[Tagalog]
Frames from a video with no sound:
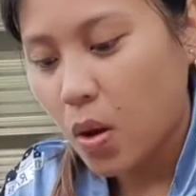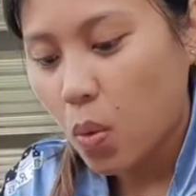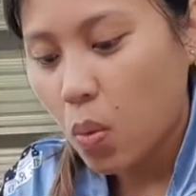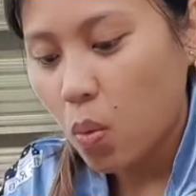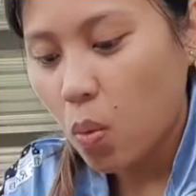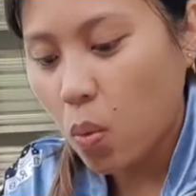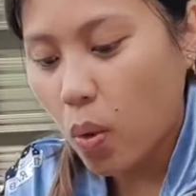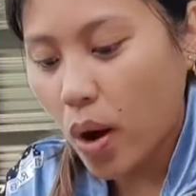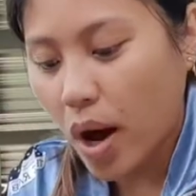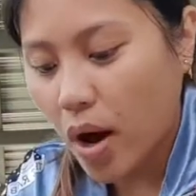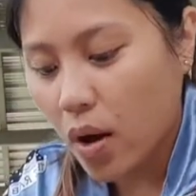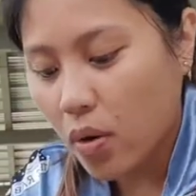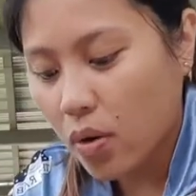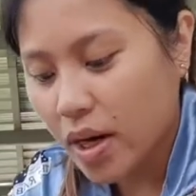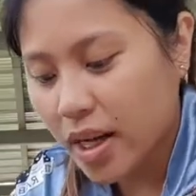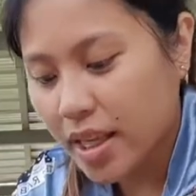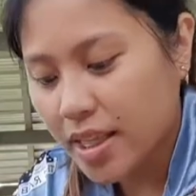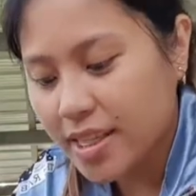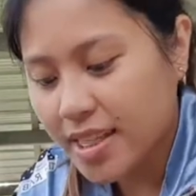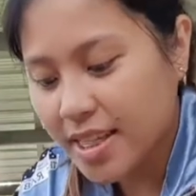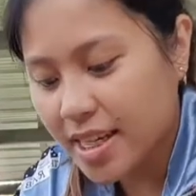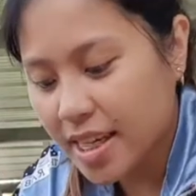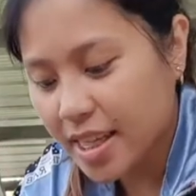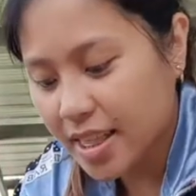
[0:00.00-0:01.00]
Wow,
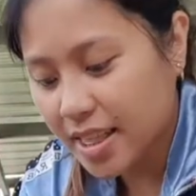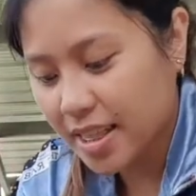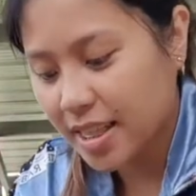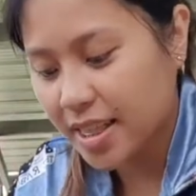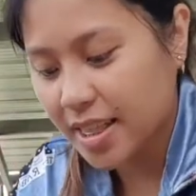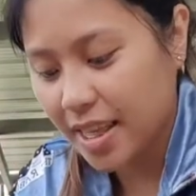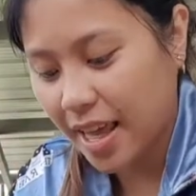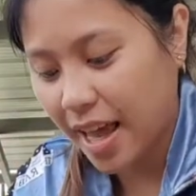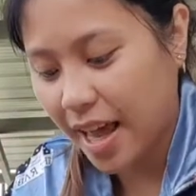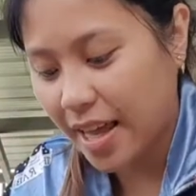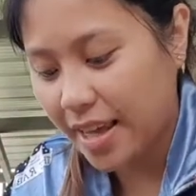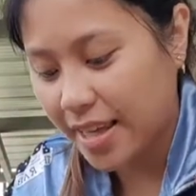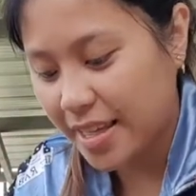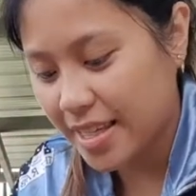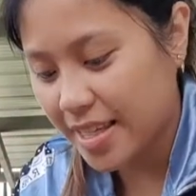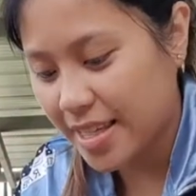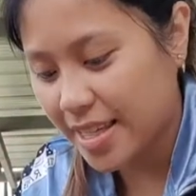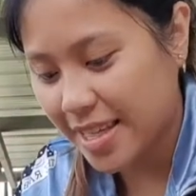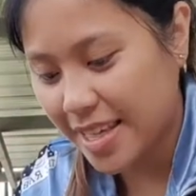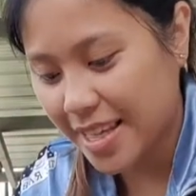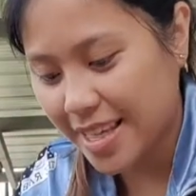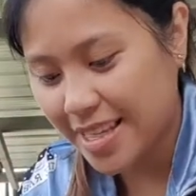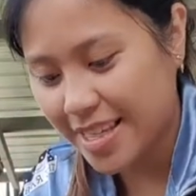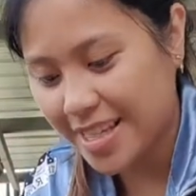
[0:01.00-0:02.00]
legit, guys.
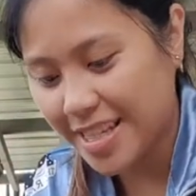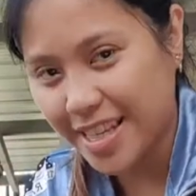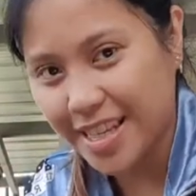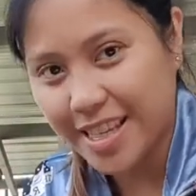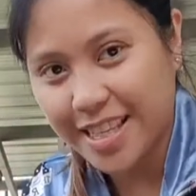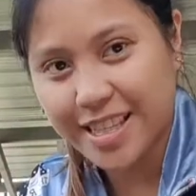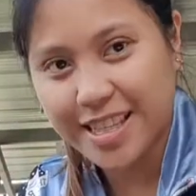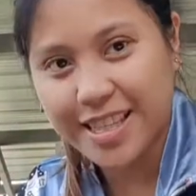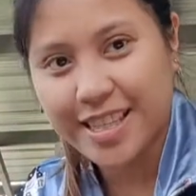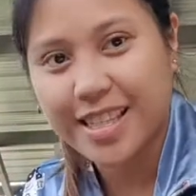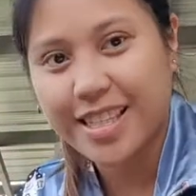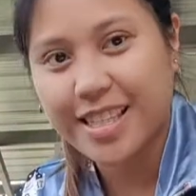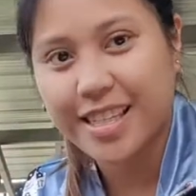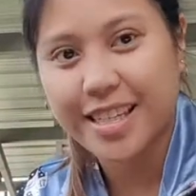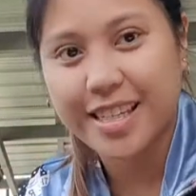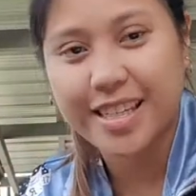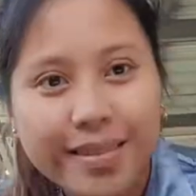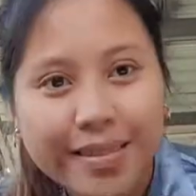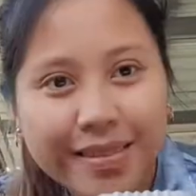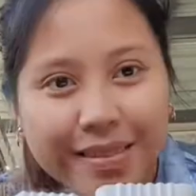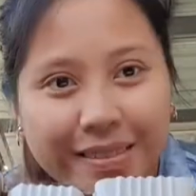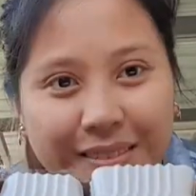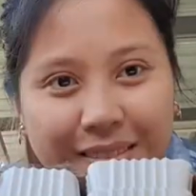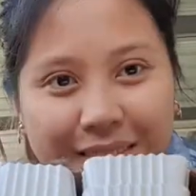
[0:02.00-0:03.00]
Legit.
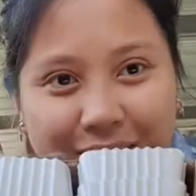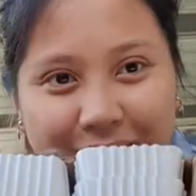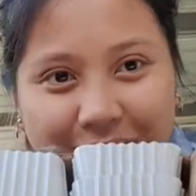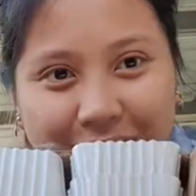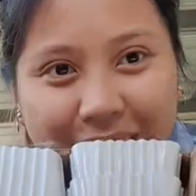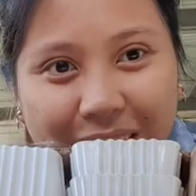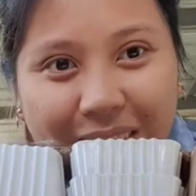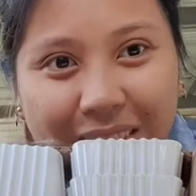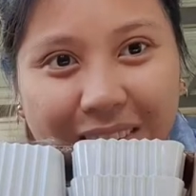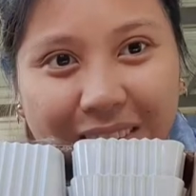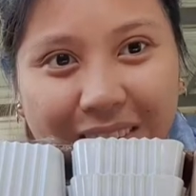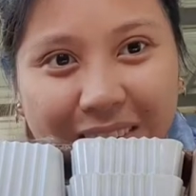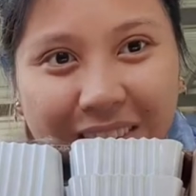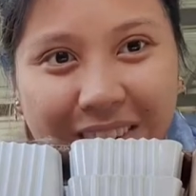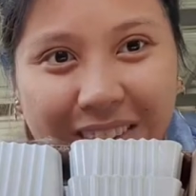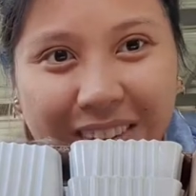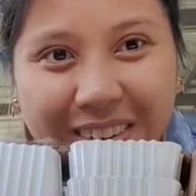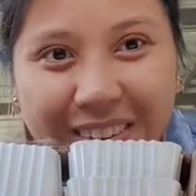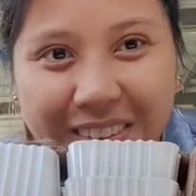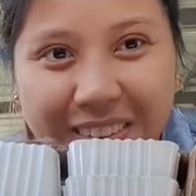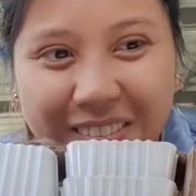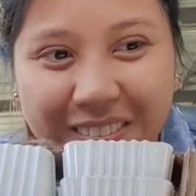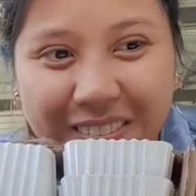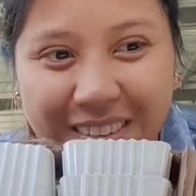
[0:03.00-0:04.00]

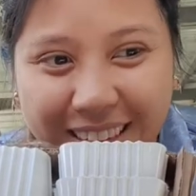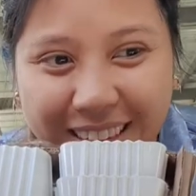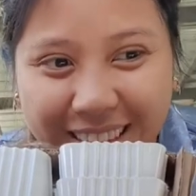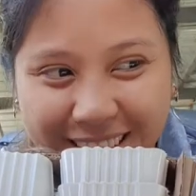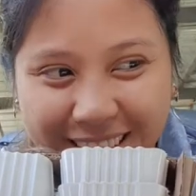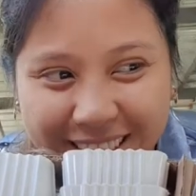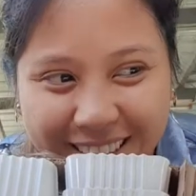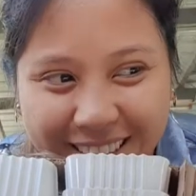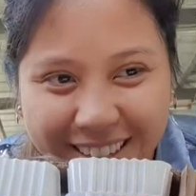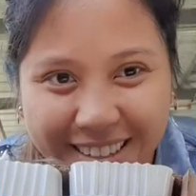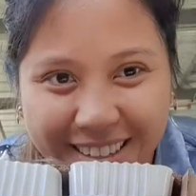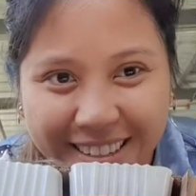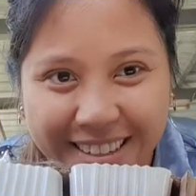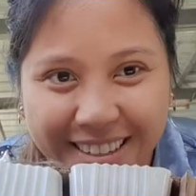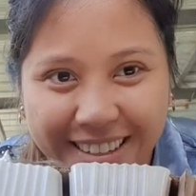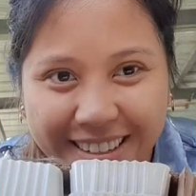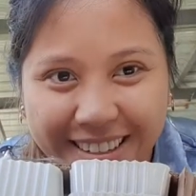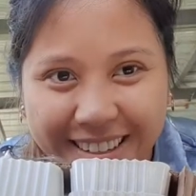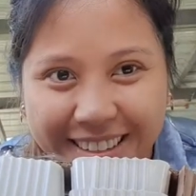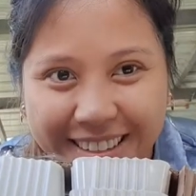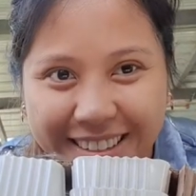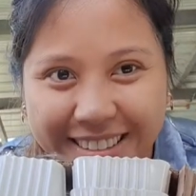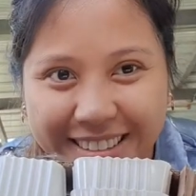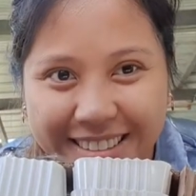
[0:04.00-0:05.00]
Oh my
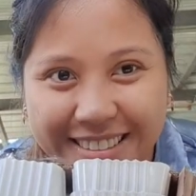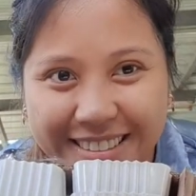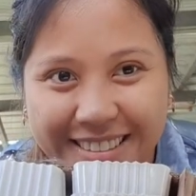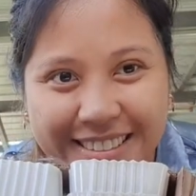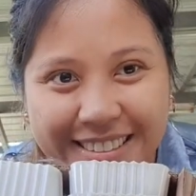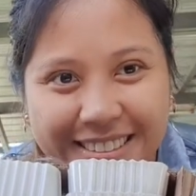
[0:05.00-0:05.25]
gosh.